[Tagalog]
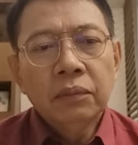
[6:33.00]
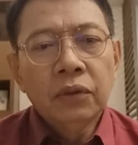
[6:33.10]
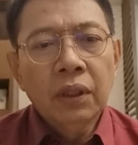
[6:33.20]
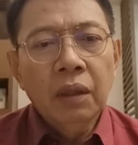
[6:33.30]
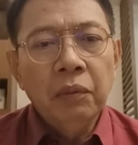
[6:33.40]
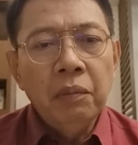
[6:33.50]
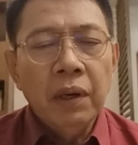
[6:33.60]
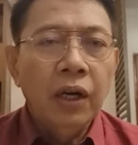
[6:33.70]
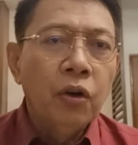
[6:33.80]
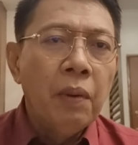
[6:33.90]
Mukhang may
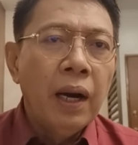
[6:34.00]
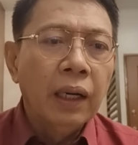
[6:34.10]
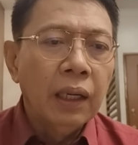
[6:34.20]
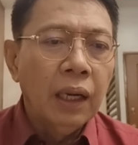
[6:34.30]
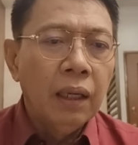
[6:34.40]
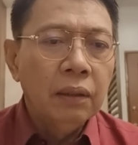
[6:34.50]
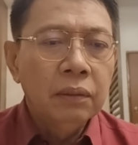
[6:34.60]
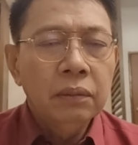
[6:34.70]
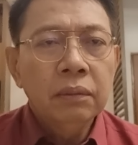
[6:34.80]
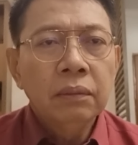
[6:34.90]
mga
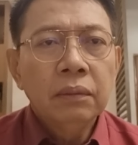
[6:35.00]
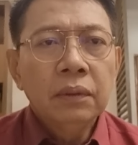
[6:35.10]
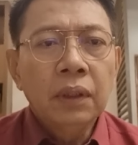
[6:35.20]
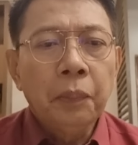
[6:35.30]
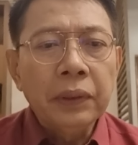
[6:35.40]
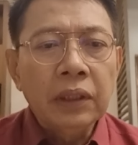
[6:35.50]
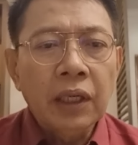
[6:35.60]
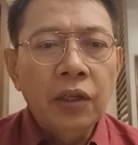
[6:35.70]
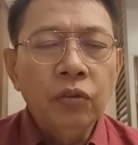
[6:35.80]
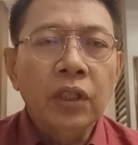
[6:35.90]
gumagalaw na pati
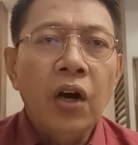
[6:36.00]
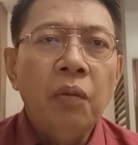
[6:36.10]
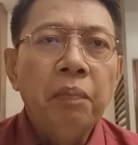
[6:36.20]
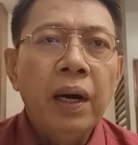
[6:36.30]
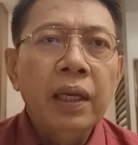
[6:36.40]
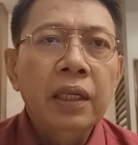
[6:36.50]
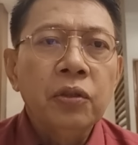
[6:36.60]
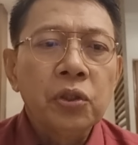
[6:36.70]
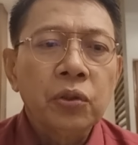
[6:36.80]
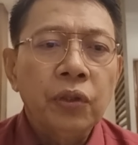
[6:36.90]
tayong taong bayan ni
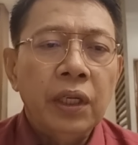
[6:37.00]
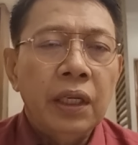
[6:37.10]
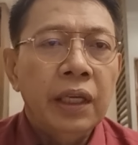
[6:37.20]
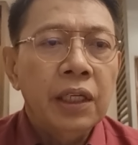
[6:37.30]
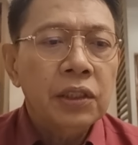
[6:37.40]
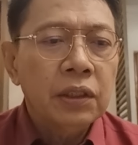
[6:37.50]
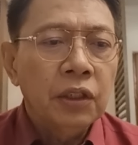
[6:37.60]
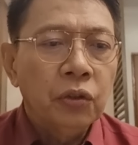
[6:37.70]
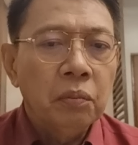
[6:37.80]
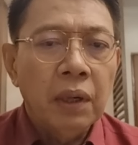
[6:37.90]
gustong ilihis
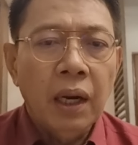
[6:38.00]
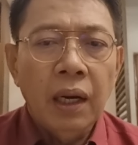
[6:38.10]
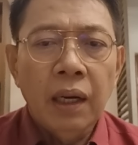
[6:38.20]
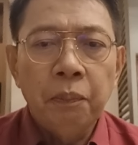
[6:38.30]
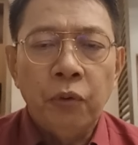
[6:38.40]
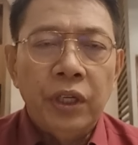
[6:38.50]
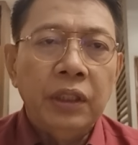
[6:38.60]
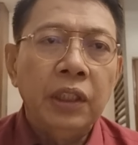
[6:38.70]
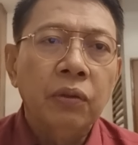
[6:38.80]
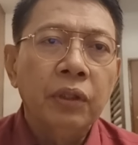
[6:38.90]
nitong mga
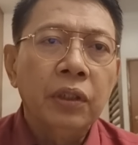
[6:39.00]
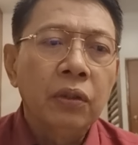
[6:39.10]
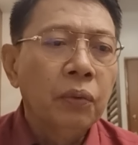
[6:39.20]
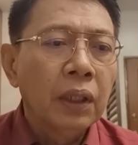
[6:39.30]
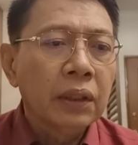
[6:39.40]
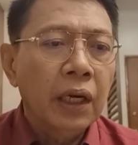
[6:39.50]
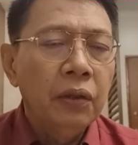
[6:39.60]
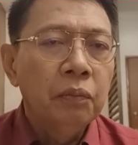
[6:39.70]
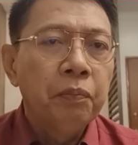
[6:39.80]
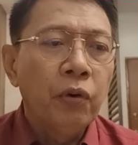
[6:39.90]
politikong ito. Huwag
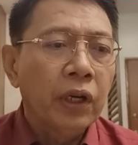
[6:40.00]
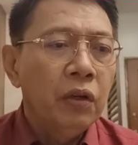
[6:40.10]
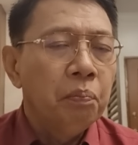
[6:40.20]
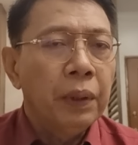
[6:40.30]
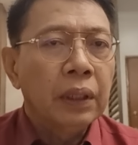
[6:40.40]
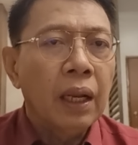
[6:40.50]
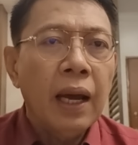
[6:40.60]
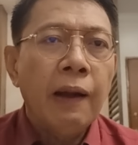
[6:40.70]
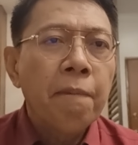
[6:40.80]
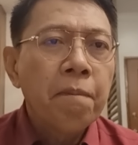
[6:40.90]
tayong, huwag kayong
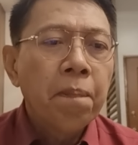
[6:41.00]
padala.